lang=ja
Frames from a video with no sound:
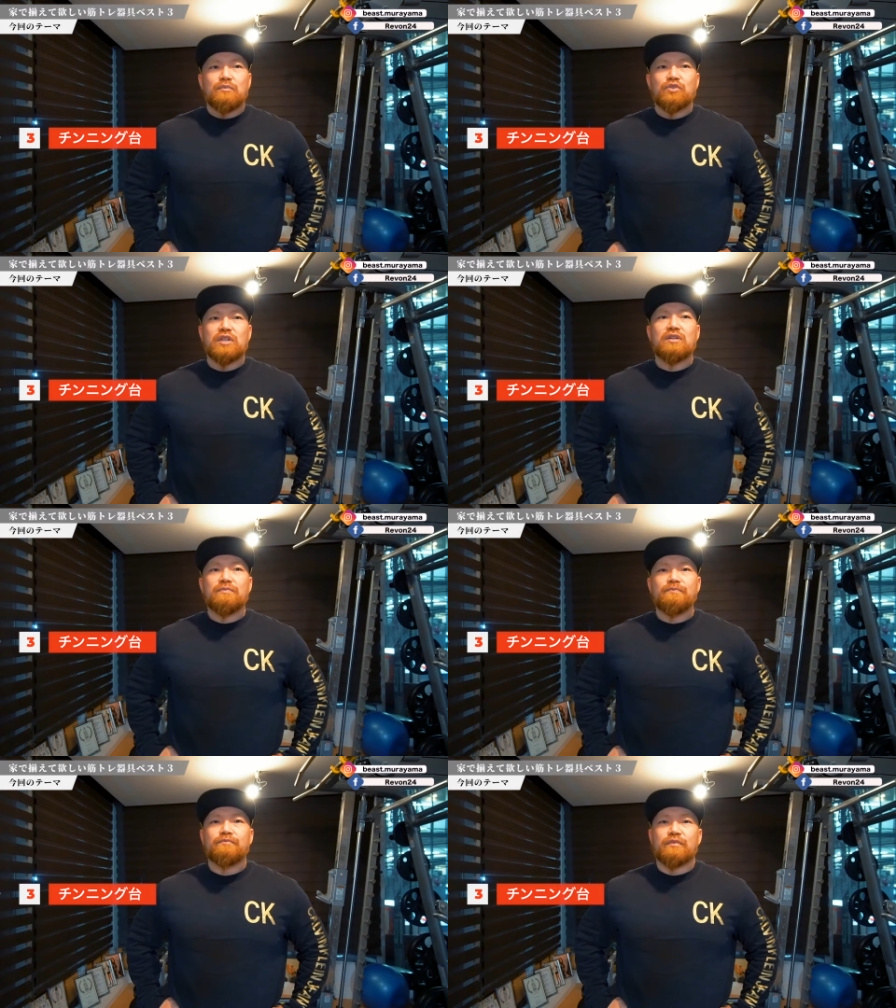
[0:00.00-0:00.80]
もちろ
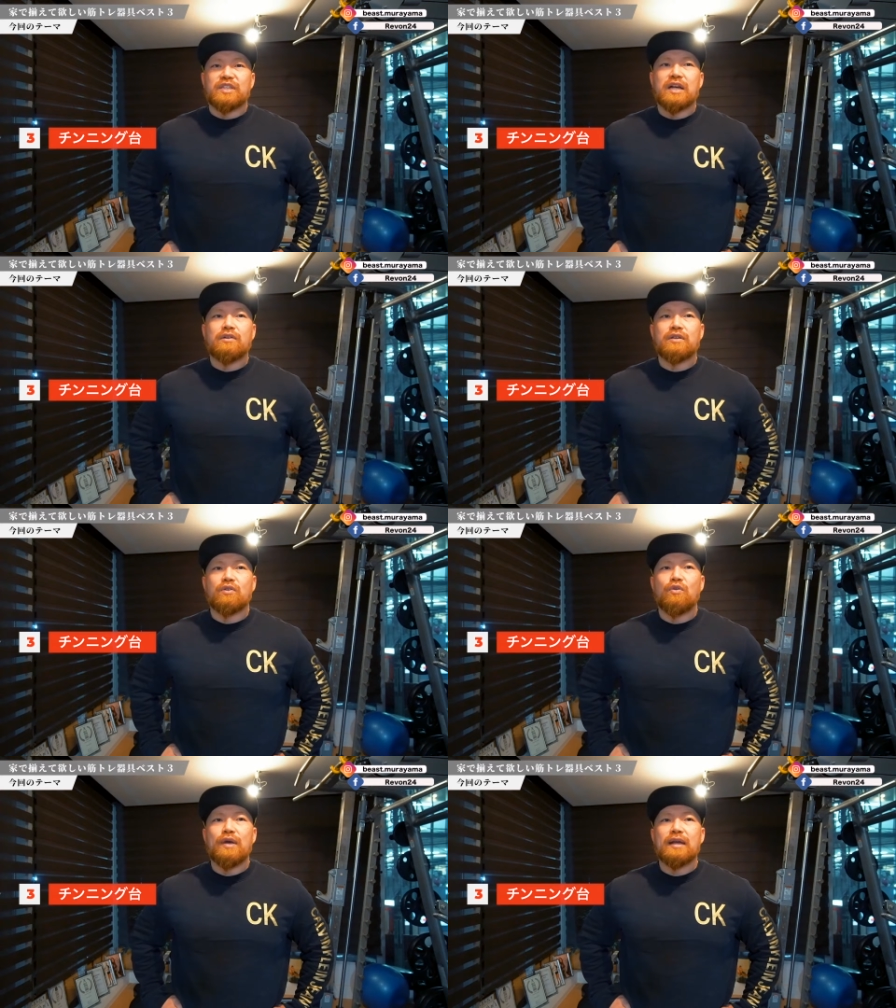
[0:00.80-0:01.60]
ん近くに
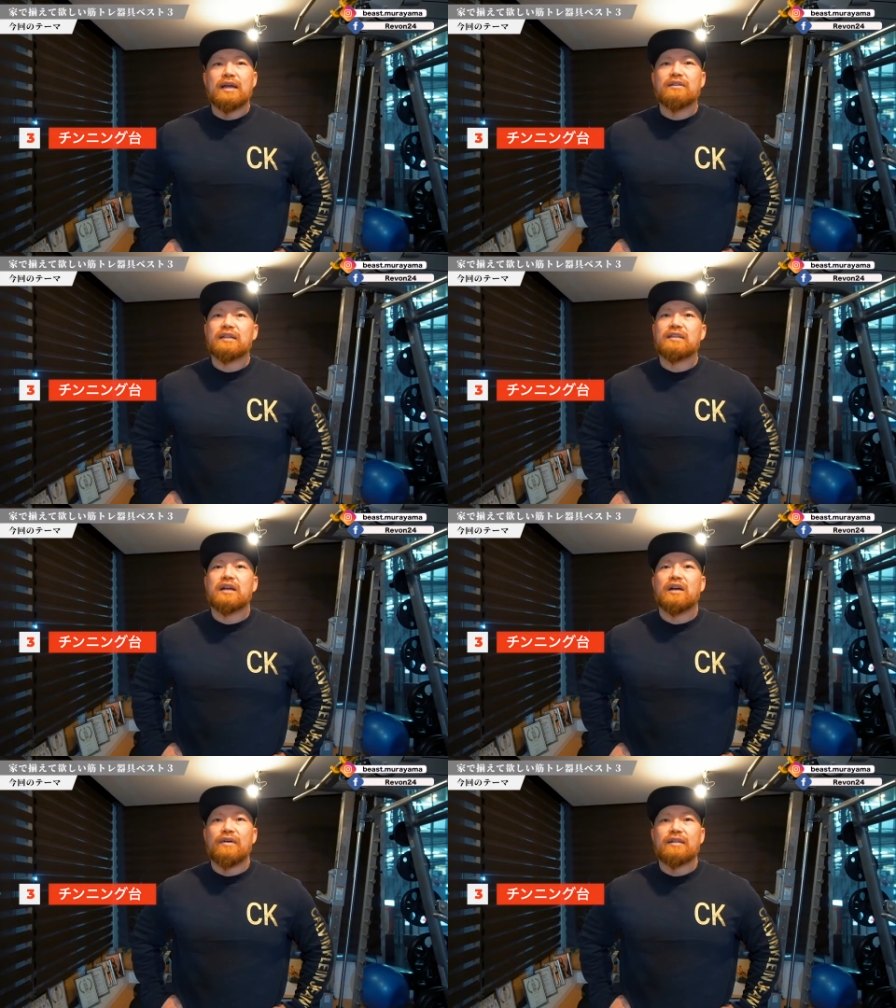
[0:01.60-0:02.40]
公園がある方な
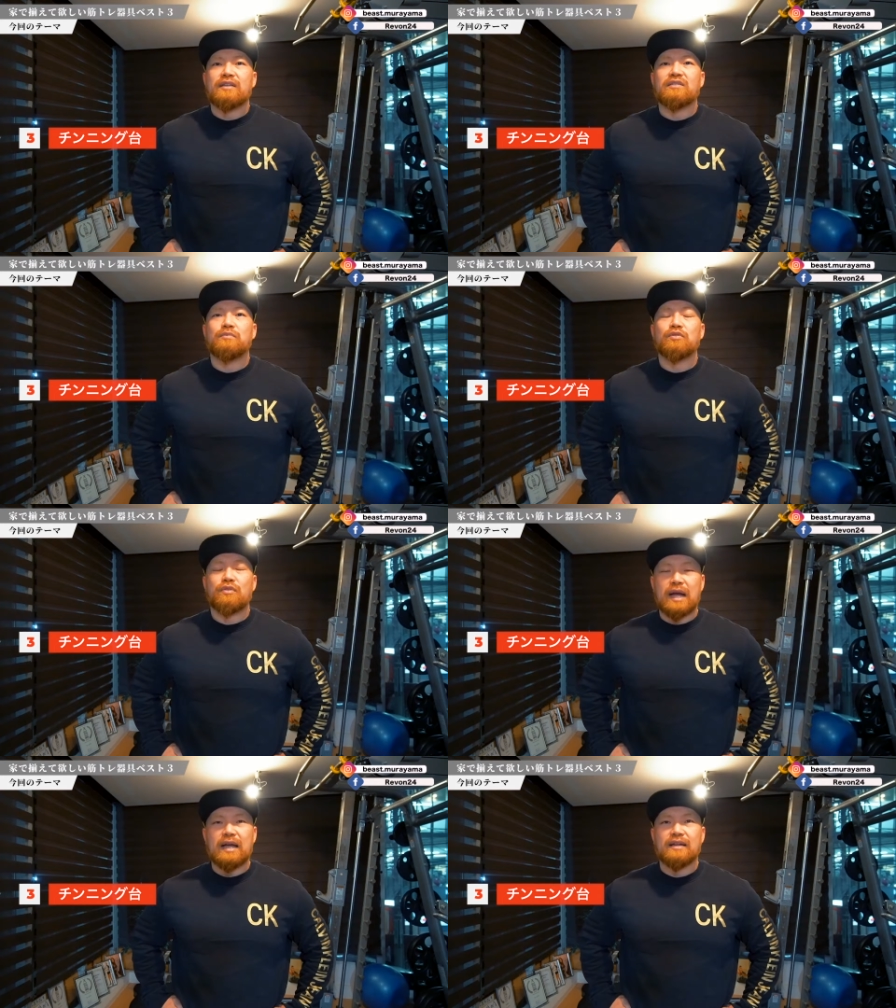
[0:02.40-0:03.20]
んかは鉄棒とか